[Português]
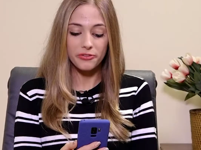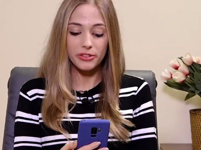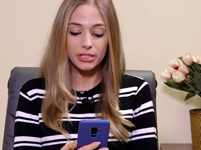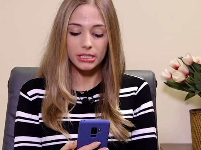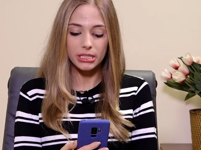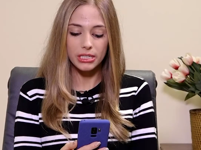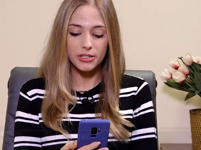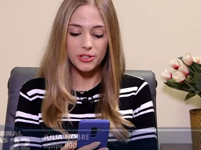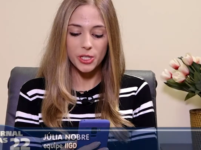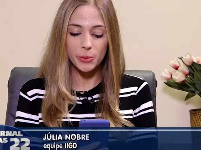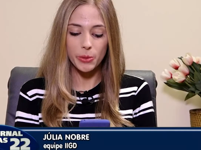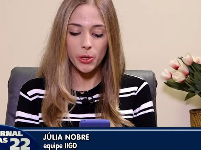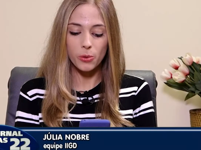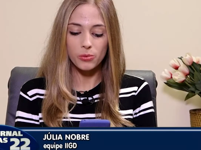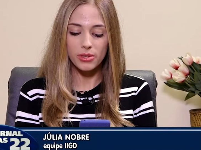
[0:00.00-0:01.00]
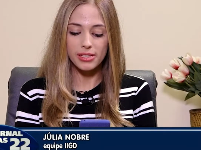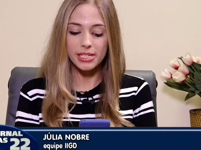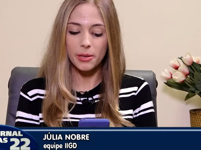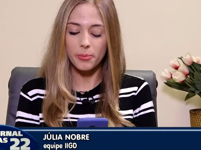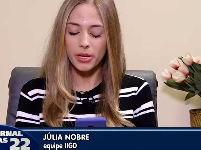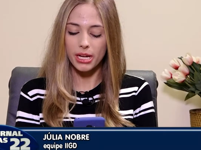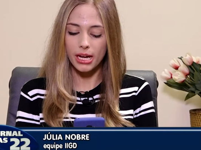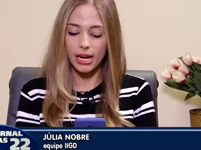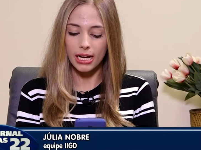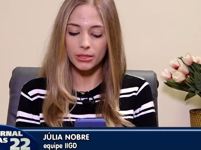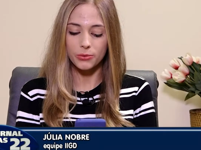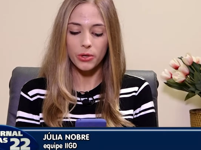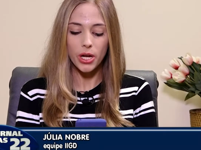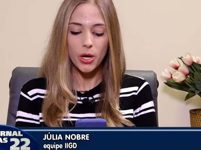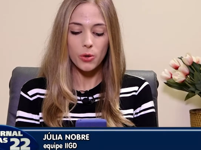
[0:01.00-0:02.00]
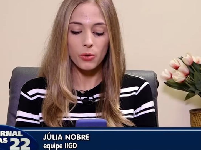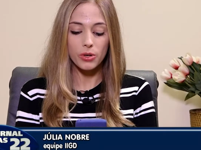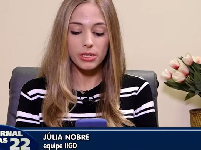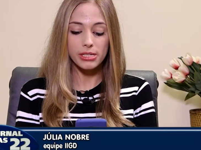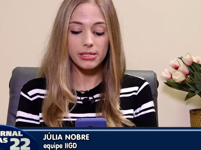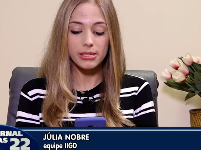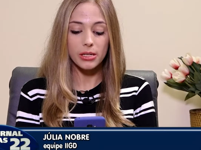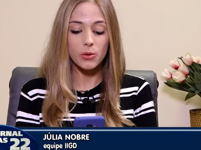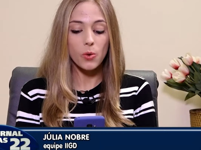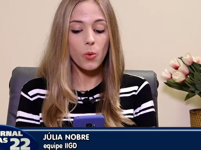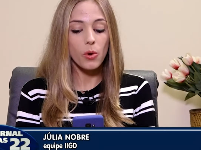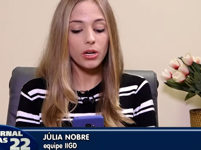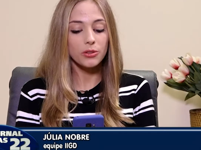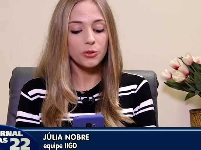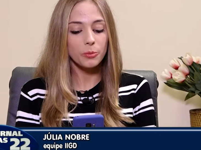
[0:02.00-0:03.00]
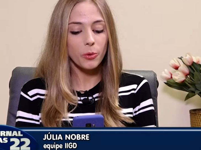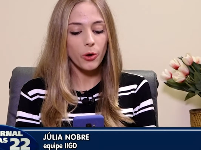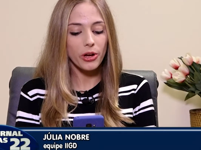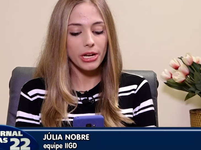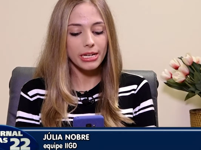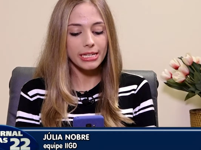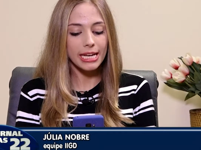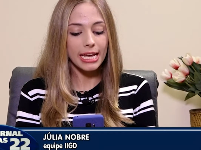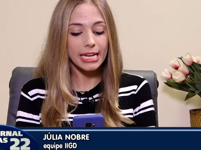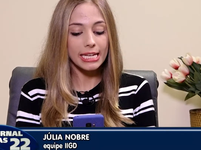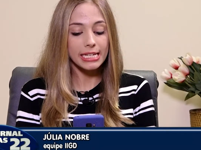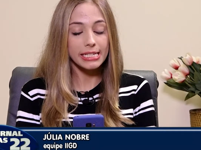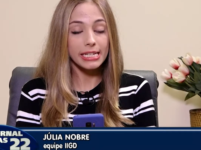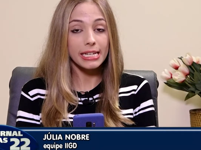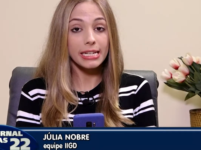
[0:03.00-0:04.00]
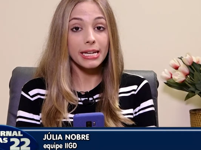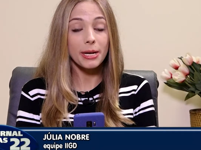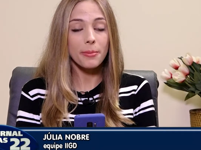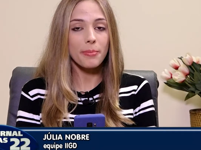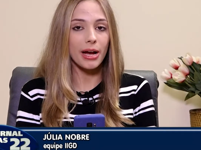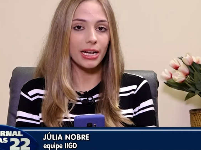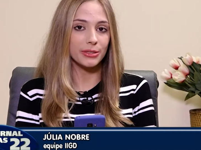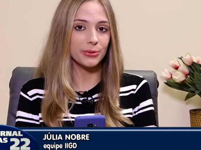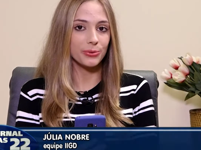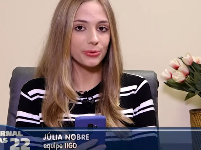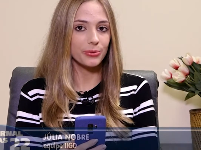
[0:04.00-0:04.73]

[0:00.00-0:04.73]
Fernandes pergunta se é pecado o cristão, quando morrer, querer ser cremado.